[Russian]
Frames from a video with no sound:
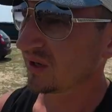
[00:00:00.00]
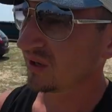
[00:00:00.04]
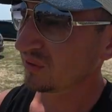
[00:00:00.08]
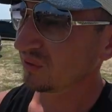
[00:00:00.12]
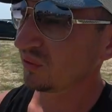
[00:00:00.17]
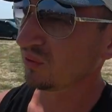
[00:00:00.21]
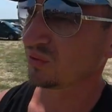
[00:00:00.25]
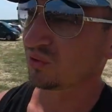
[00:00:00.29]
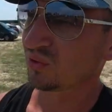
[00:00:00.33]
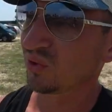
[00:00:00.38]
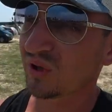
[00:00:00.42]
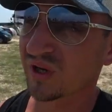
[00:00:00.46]

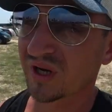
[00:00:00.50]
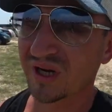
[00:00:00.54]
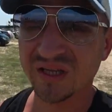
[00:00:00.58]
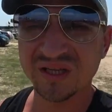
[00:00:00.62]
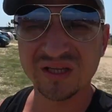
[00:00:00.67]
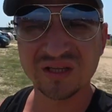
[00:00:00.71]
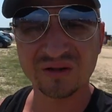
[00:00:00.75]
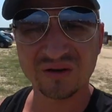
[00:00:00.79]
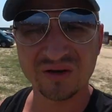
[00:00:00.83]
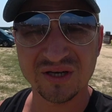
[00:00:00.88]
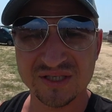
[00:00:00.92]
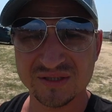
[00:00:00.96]
Ну, только
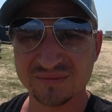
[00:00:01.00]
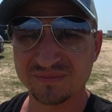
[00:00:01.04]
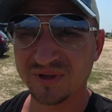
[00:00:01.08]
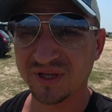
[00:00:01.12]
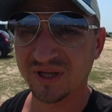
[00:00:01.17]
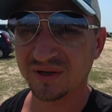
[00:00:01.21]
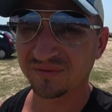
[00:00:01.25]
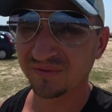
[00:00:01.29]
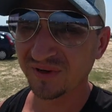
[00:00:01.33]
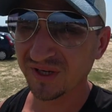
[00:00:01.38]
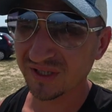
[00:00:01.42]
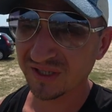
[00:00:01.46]
один раз
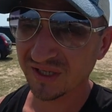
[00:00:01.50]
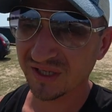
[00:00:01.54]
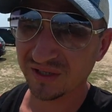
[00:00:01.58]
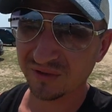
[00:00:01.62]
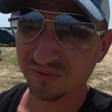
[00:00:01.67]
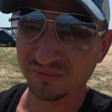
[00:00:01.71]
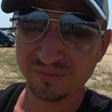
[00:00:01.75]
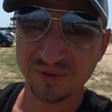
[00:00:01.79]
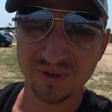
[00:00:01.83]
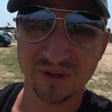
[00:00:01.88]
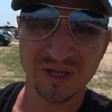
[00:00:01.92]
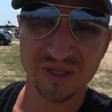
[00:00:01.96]
меня выгнали
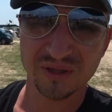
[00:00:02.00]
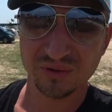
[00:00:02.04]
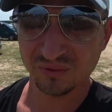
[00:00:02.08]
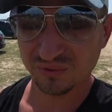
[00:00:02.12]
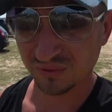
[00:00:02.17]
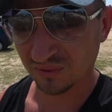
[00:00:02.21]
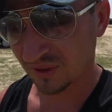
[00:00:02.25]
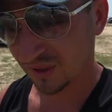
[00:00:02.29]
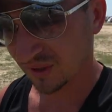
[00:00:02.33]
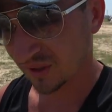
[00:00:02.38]
в палатку,